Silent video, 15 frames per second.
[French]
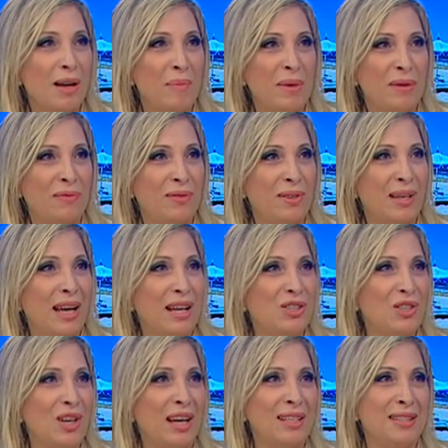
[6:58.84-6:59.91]
à mes bah filles
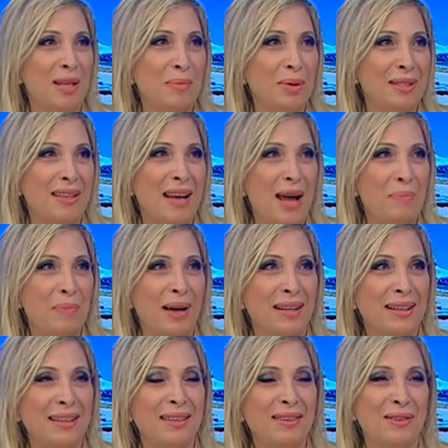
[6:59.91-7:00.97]
Radia et Sabrina à
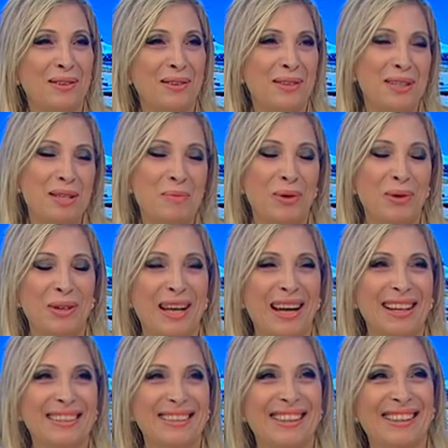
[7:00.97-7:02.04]
Paris euh, qui me
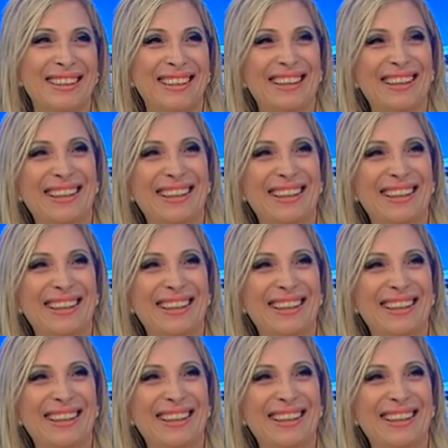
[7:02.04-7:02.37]
regardent. Eh